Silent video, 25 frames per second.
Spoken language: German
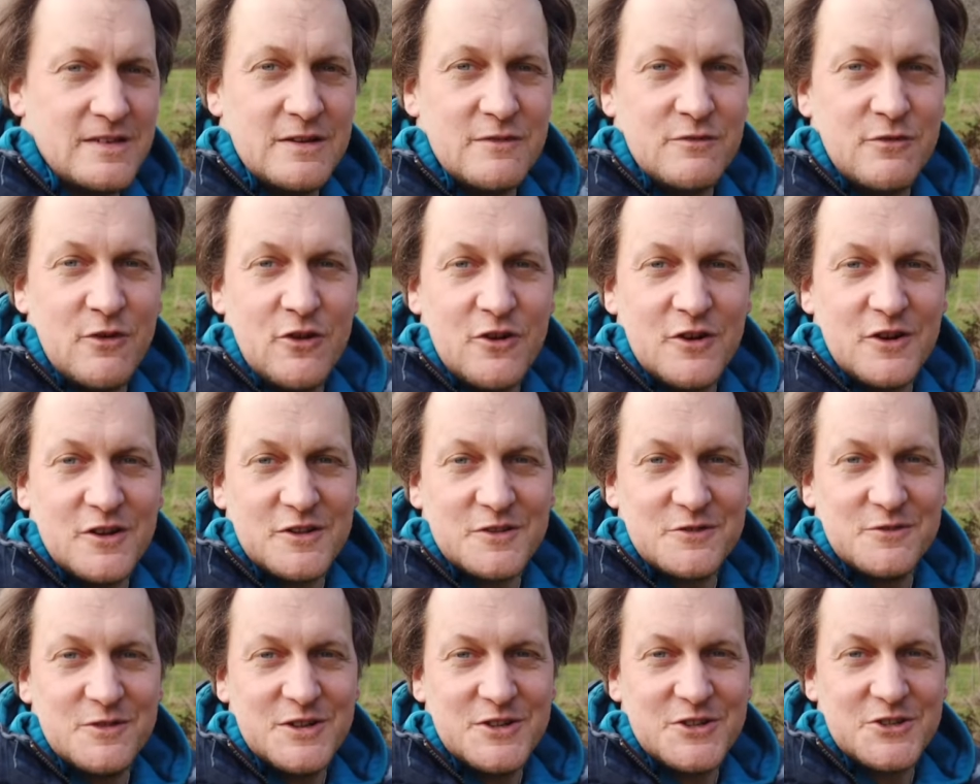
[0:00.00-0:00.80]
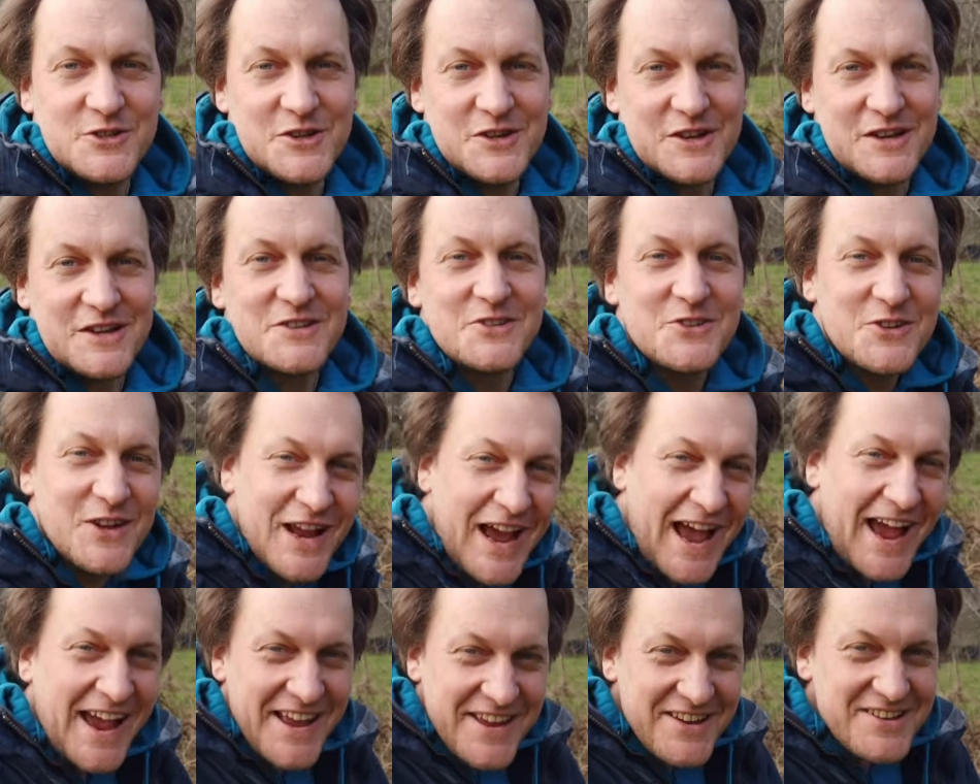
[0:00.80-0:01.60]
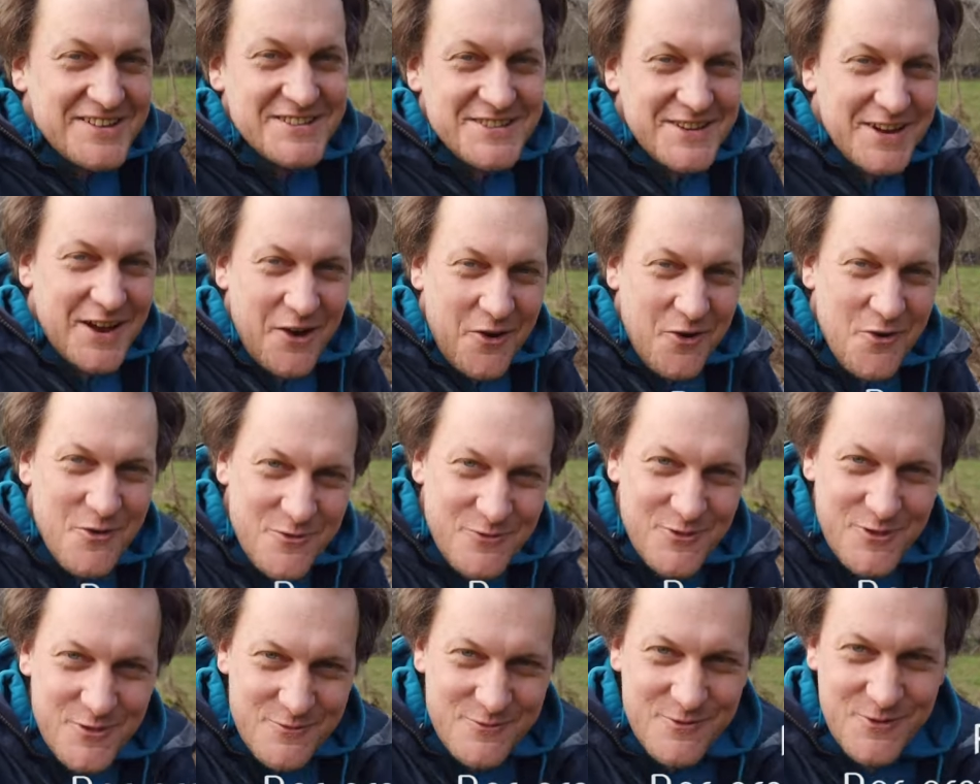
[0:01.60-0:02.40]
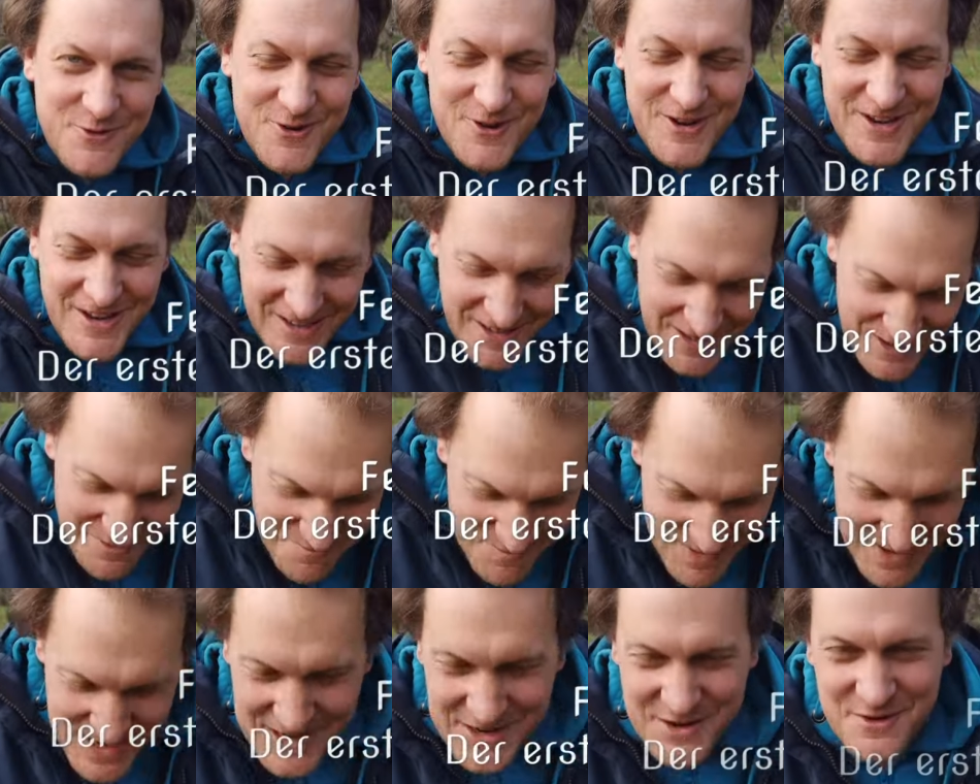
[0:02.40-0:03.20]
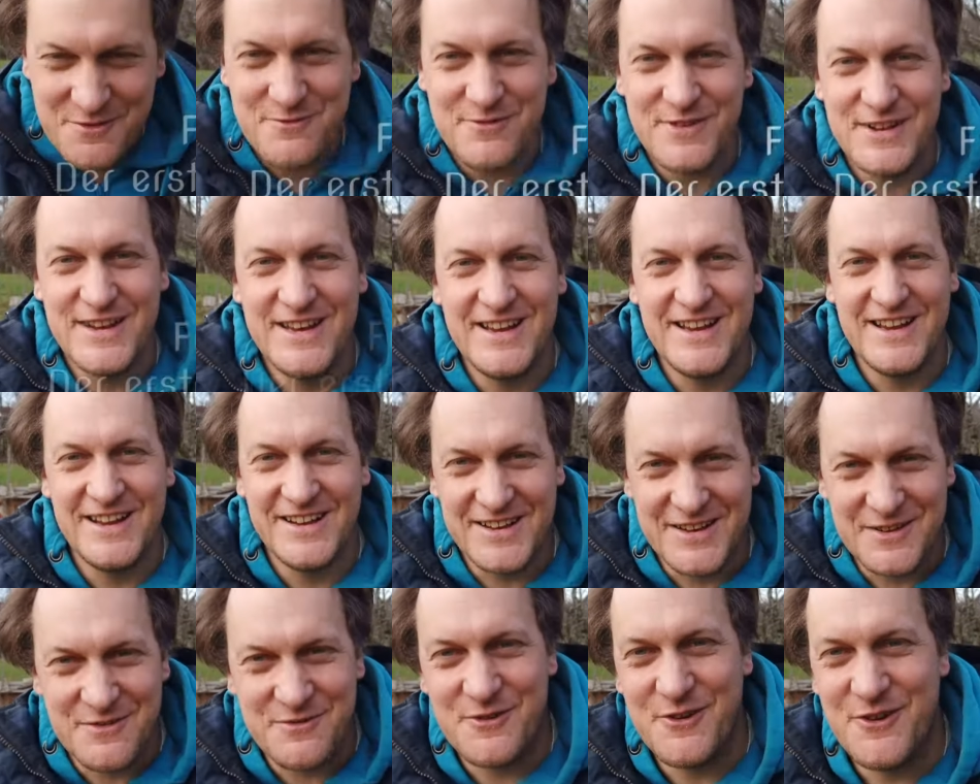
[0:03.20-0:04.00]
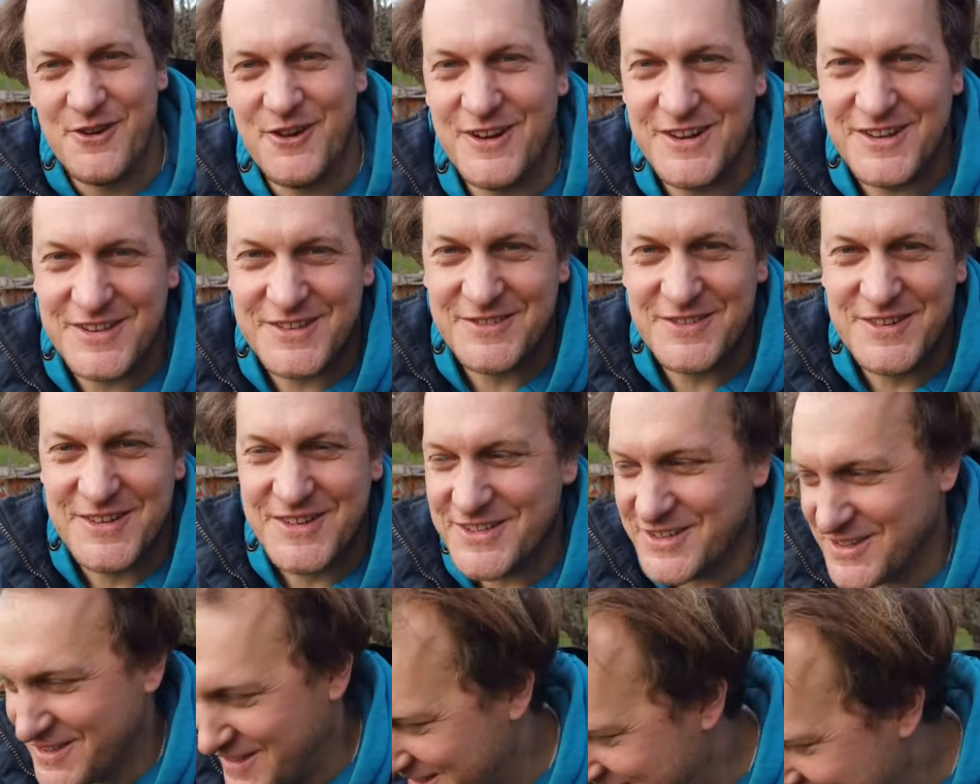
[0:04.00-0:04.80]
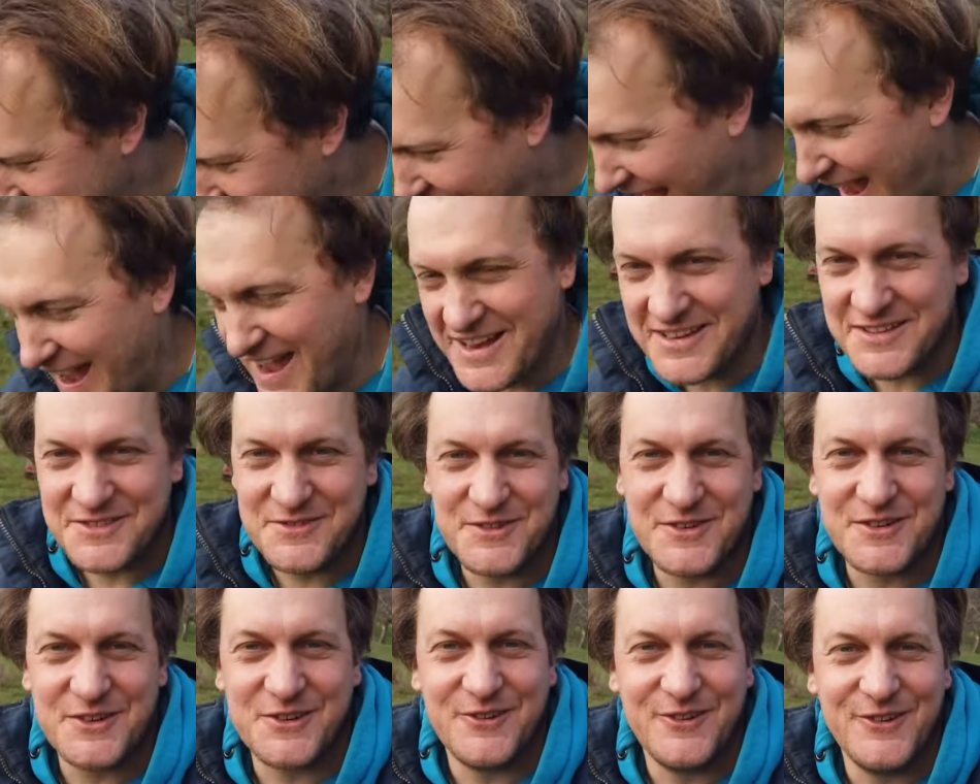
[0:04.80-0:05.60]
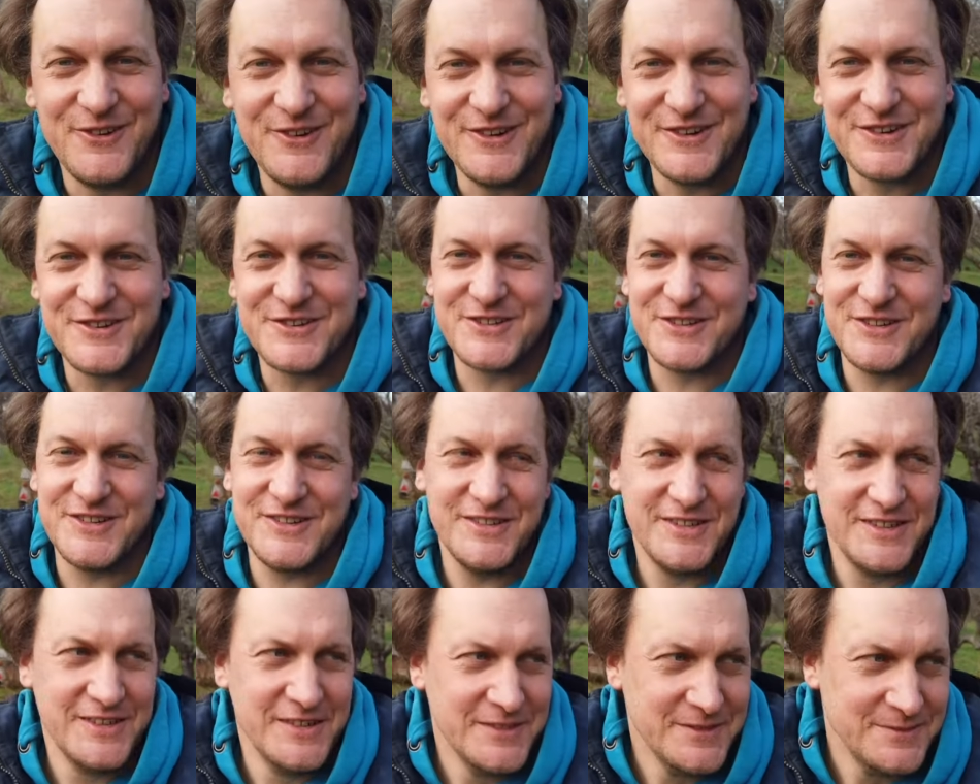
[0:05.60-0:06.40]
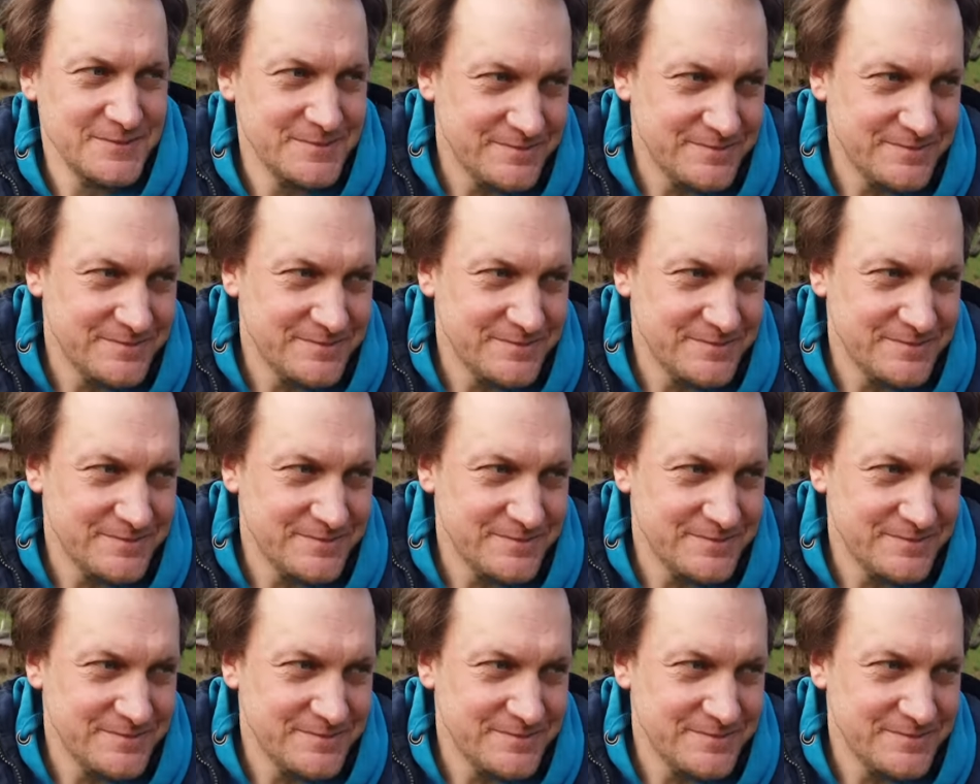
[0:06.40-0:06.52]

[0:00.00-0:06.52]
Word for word: Die Vögel zwitschern, ne? so ein erster Hauch von Frühling. Die Bienen fliegen, die Vögel zwitschern, das Gras wird grüner schon.